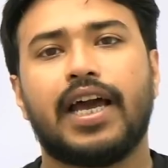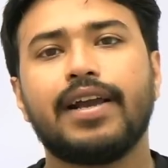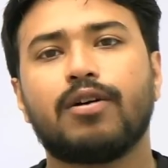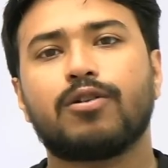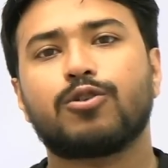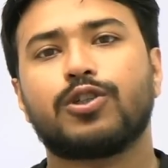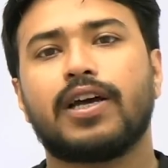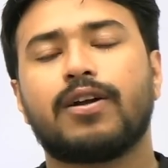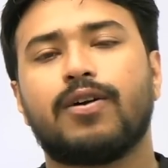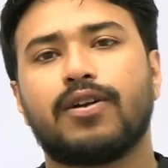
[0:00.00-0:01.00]
লাইক করো
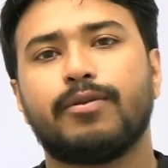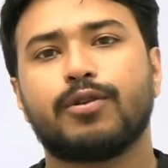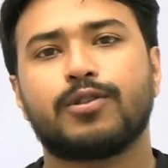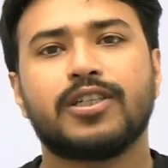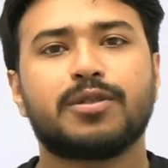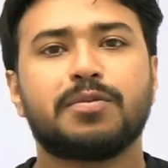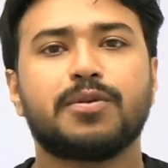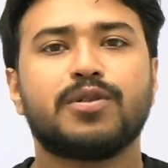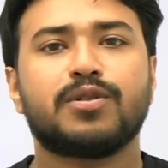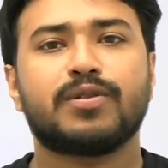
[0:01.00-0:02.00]
শেয়ার করো এবং শেষ
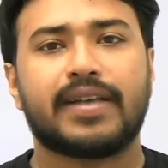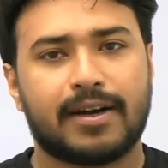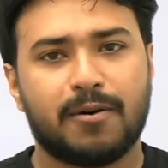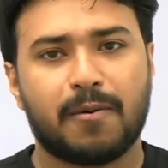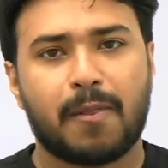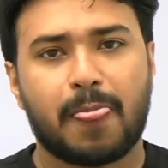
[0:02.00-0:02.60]
পর্যন্ত দেখো